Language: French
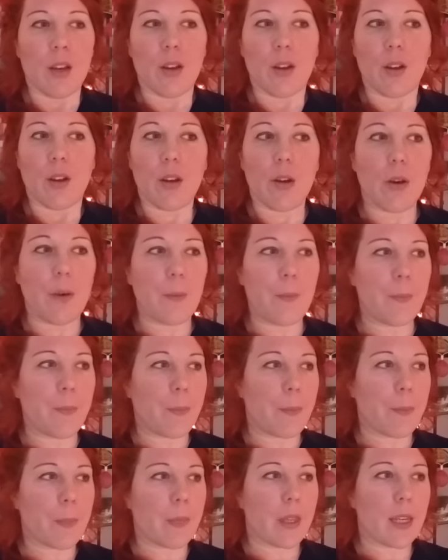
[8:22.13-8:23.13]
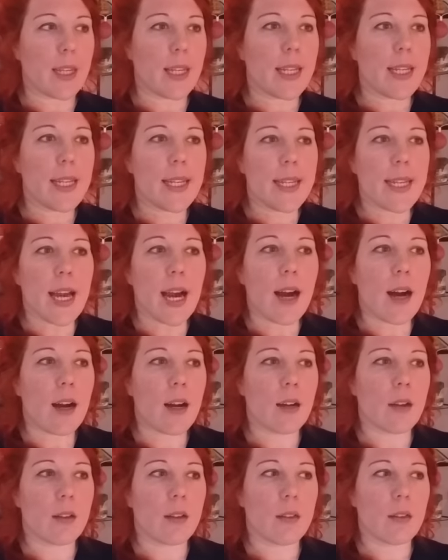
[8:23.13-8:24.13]
Euh, il y
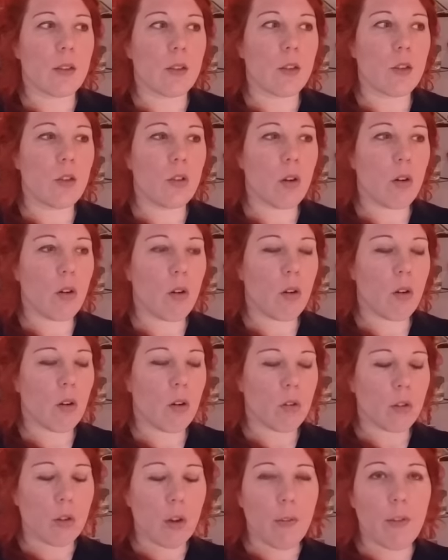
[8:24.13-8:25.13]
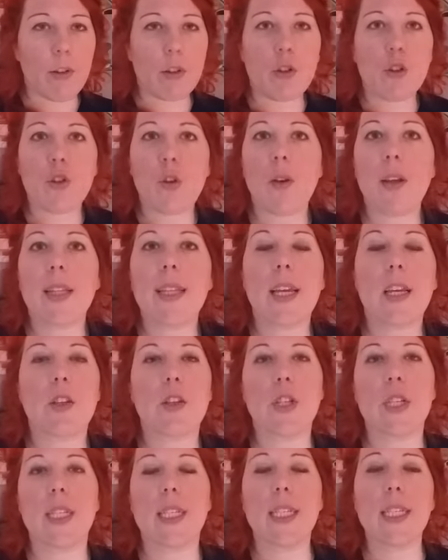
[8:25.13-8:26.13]
a dans, votre champ
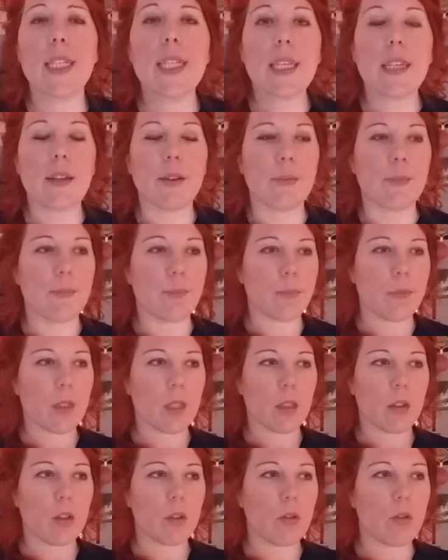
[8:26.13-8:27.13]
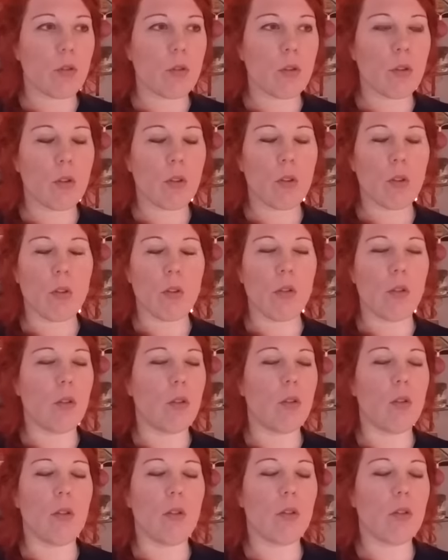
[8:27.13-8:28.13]
énergétique une
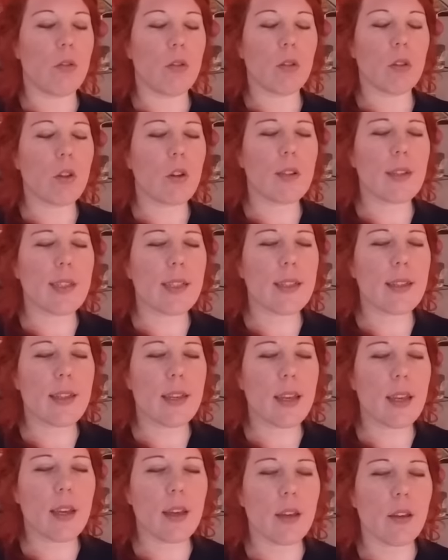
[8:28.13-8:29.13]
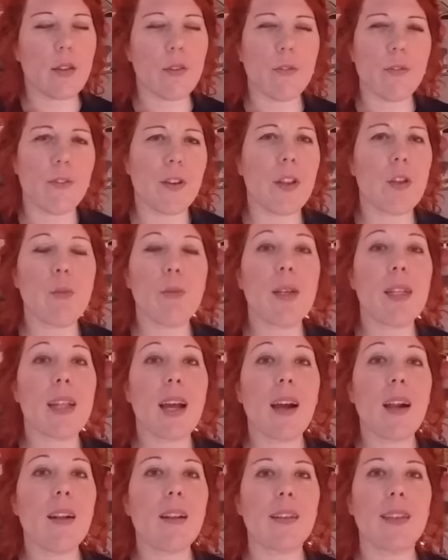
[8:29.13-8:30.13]
euh, quantité
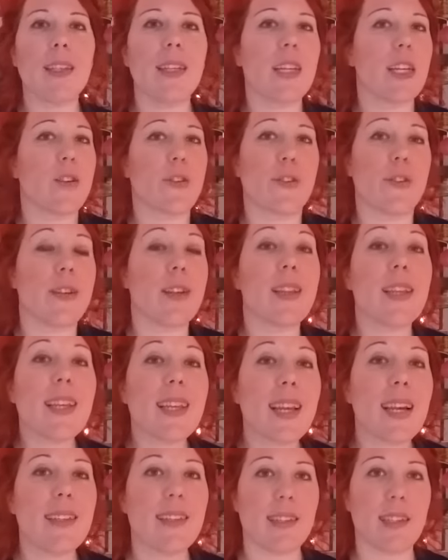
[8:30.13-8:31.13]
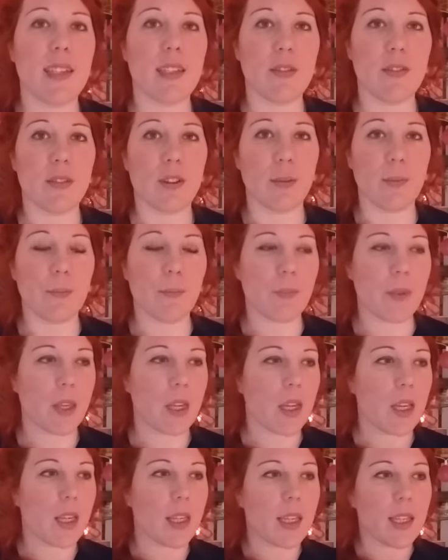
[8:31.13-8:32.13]
phénoménale d'énergie négative
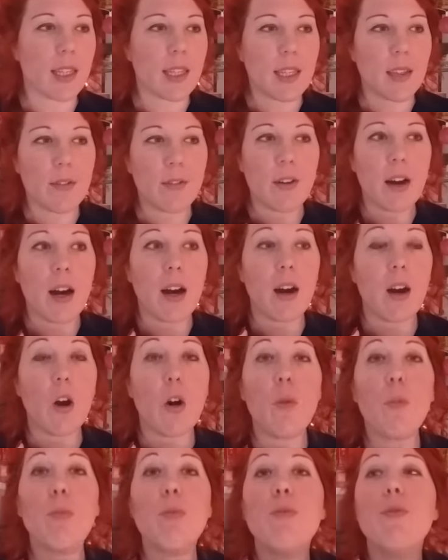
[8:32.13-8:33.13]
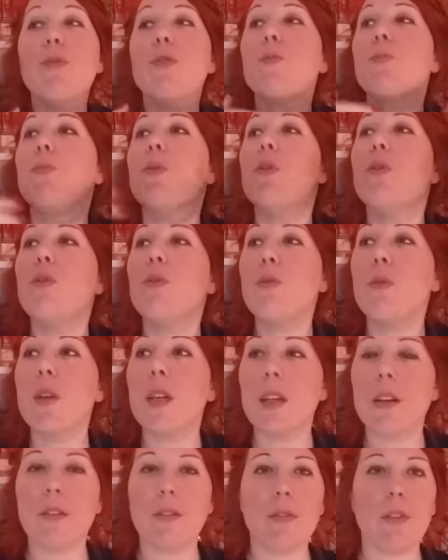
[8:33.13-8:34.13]
qui va en plus
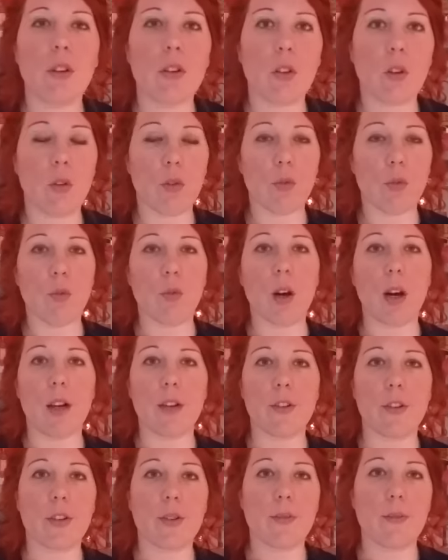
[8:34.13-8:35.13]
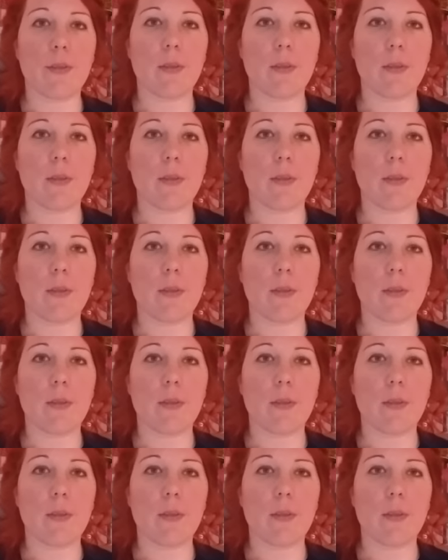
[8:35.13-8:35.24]
polluer votre entourage